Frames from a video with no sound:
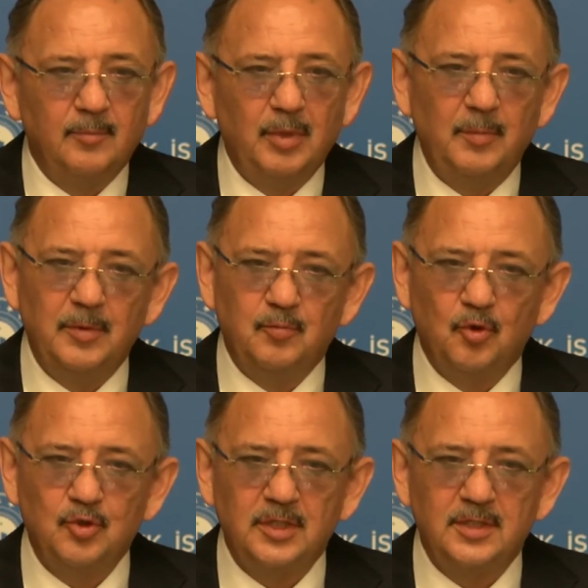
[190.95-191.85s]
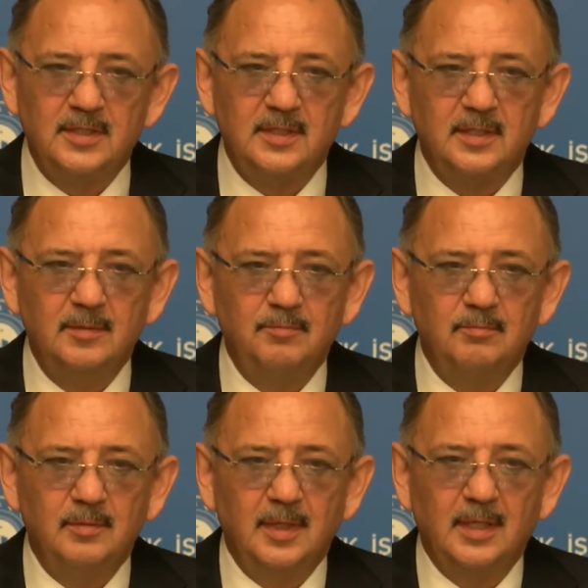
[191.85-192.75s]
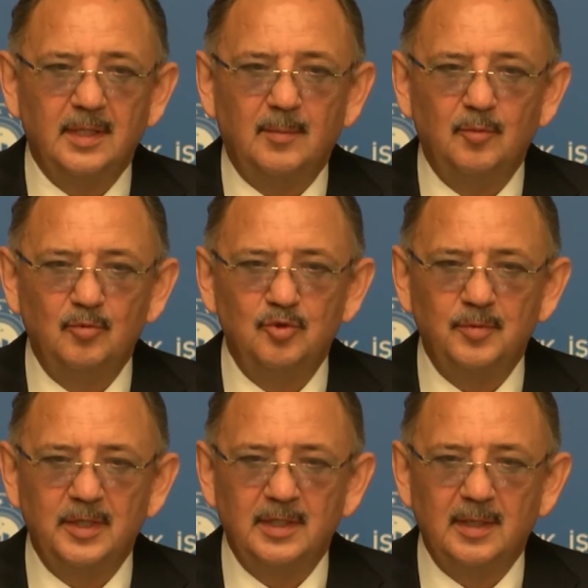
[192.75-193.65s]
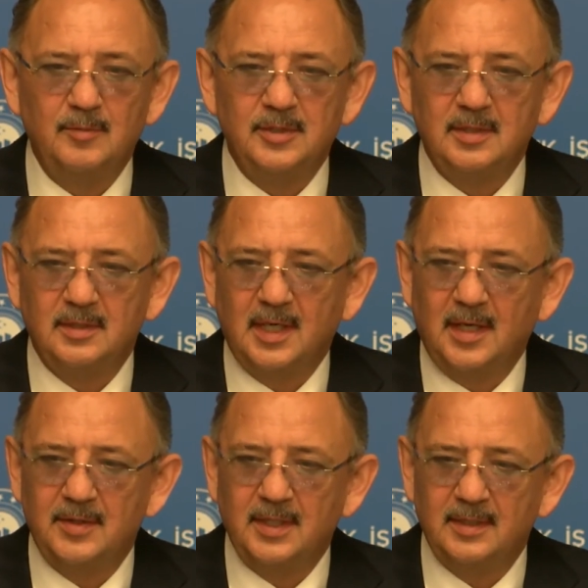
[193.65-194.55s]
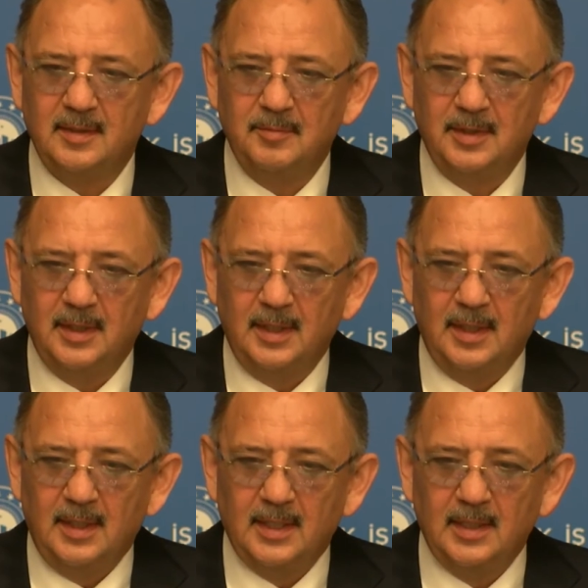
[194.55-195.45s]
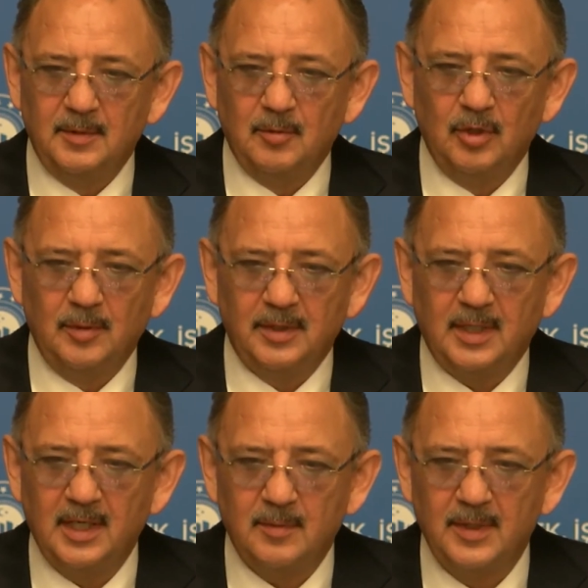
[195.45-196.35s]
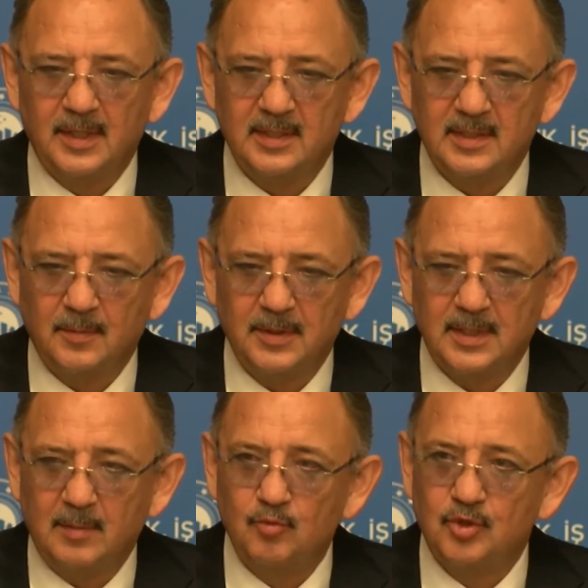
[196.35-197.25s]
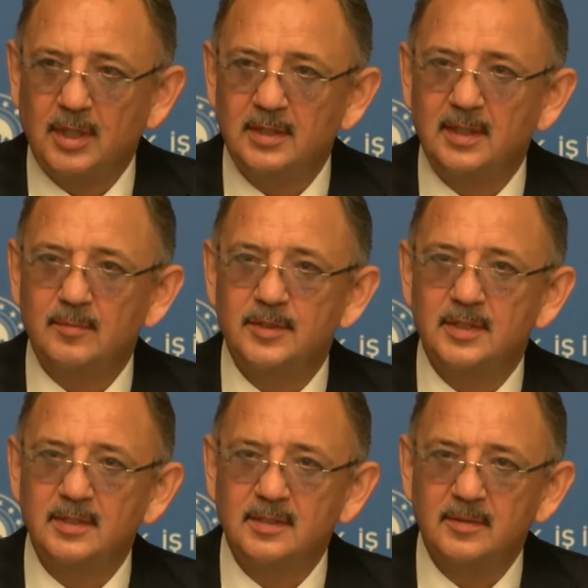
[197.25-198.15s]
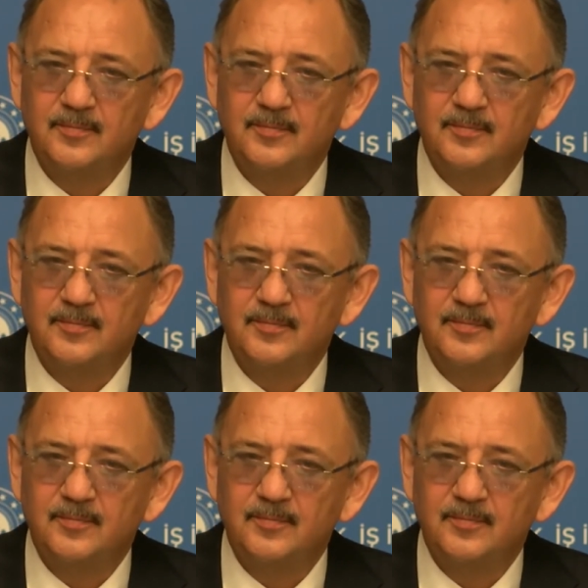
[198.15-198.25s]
Ben bir proje çizdirdim. Erkan Mumcu Bey gelmişti. Davet ettim. Dedim ki böyle bir kayak merkezi yapacağım. Müsaade eder misiniz?